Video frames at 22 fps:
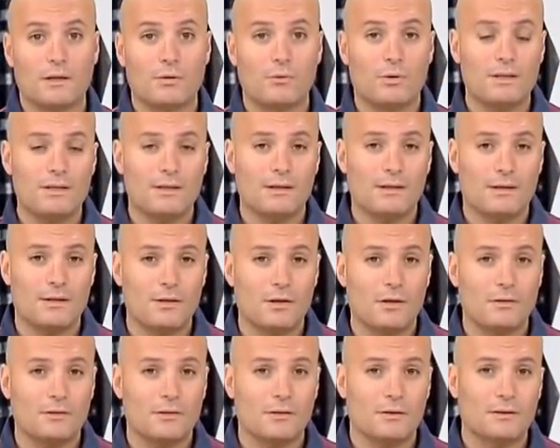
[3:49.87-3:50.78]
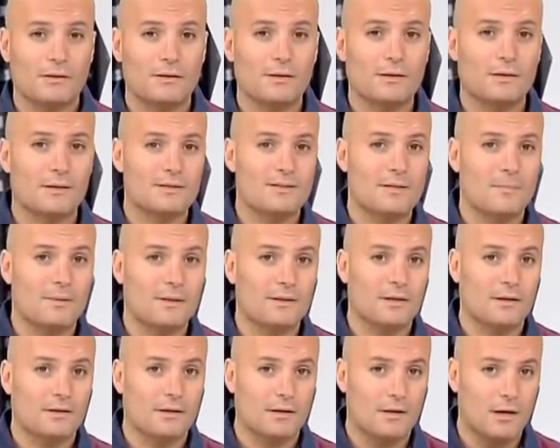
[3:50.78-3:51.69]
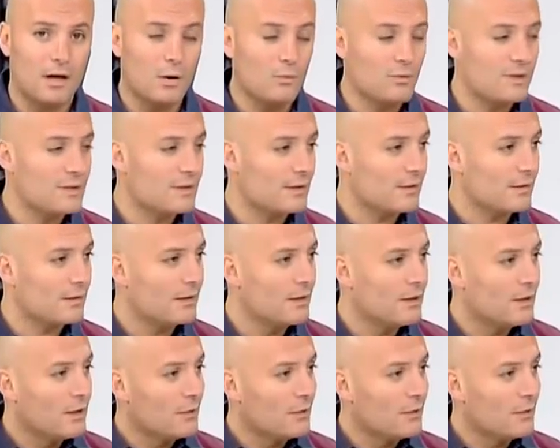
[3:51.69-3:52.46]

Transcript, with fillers: وهي رياضه كتير اذا بدك قويه